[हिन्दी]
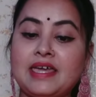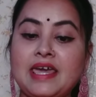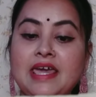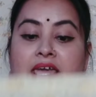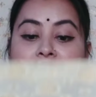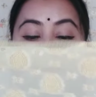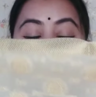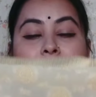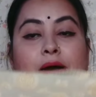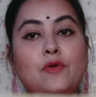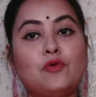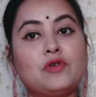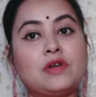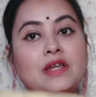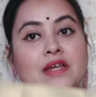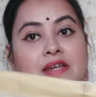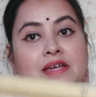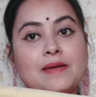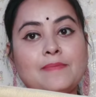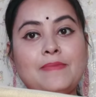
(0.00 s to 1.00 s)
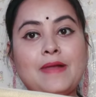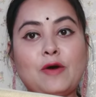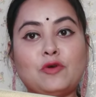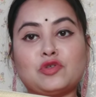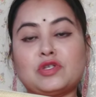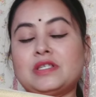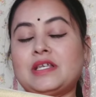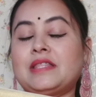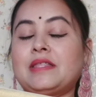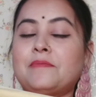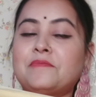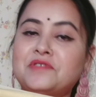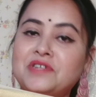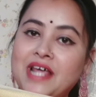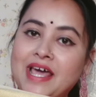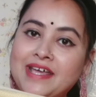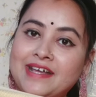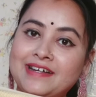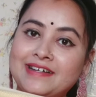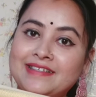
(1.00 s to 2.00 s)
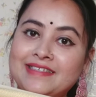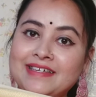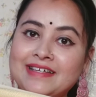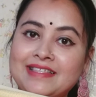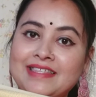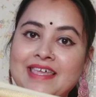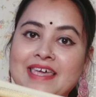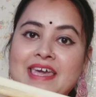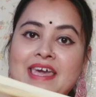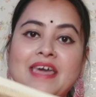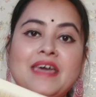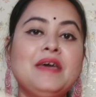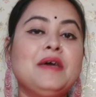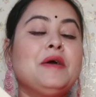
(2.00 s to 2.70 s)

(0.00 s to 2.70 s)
के या मैरून कलर के ब्लाउज़ के साथ आप ट्राई कर सकते हैं